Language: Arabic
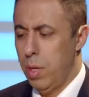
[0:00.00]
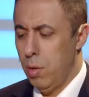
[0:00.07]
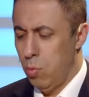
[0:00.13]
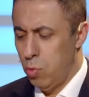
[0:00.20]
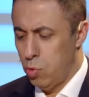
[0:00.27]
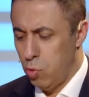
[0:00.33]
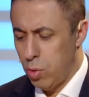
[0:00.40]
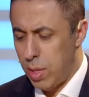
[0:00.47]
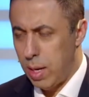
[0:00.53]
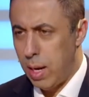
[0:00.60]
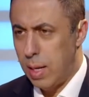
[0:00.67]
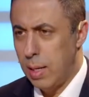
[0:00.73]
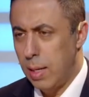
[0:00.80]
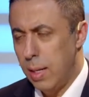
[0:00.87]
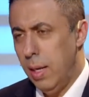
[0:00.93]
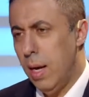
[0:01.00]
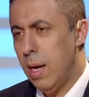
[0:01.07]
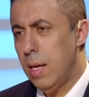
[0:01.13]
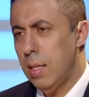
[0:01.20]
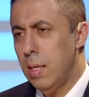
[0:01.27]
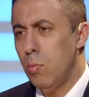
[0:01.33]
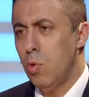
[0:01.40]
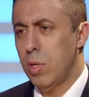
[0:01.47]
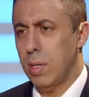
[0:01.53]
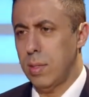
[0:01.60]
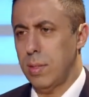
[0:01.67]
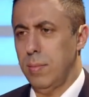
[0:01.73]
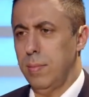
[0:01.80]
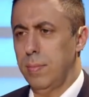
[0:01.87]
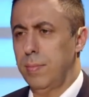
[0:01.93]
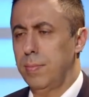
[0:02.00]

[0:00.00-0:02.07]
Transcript: بوجودك على اللائحه يعني ملتزم لا